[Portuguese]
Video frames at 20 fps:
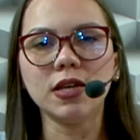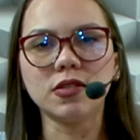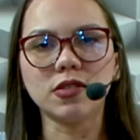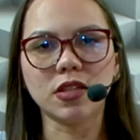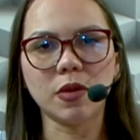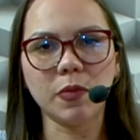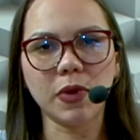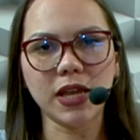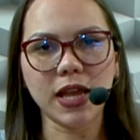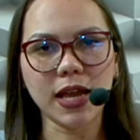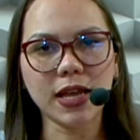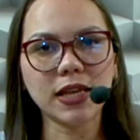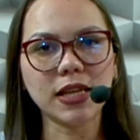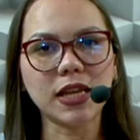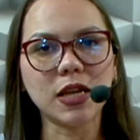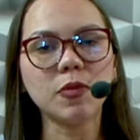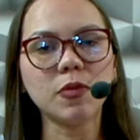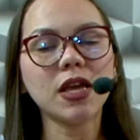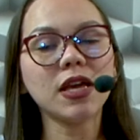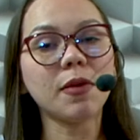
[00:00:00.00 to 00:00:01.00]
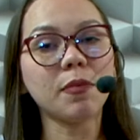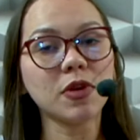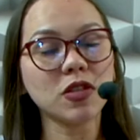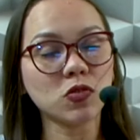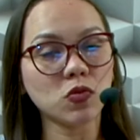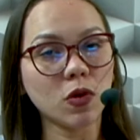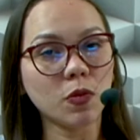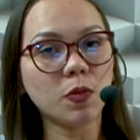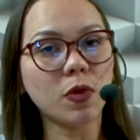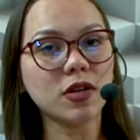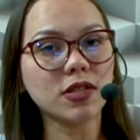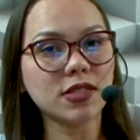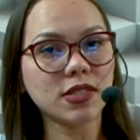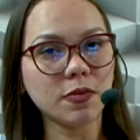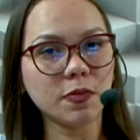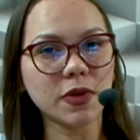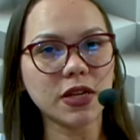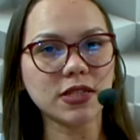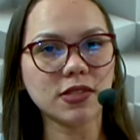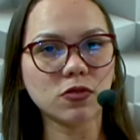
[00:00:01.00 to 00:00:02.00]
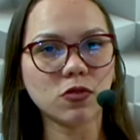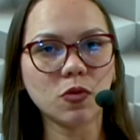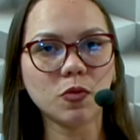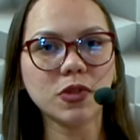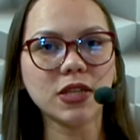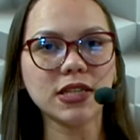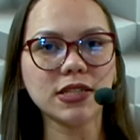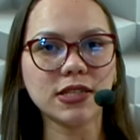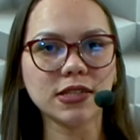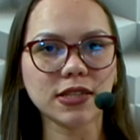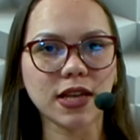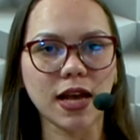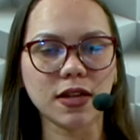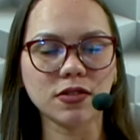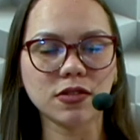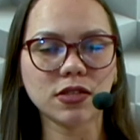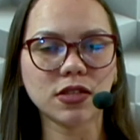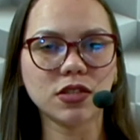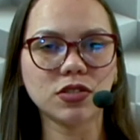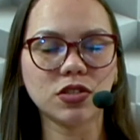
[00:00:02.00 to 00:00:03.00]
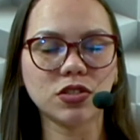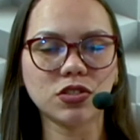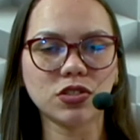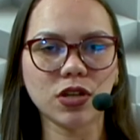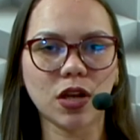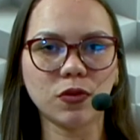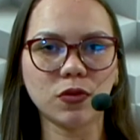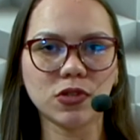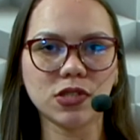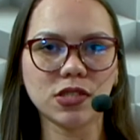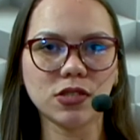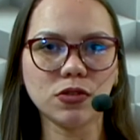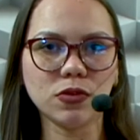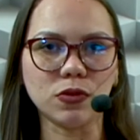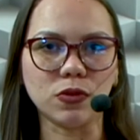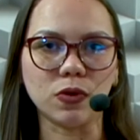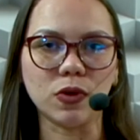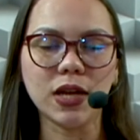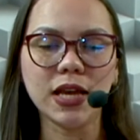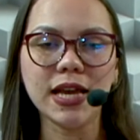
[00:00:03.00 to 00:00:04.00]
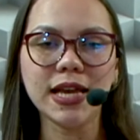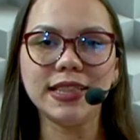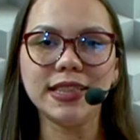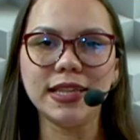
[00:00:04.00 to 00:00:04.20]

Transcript: isso também é crime e a pessoa pode ser presa, como nesses casos que a gente já noticiou.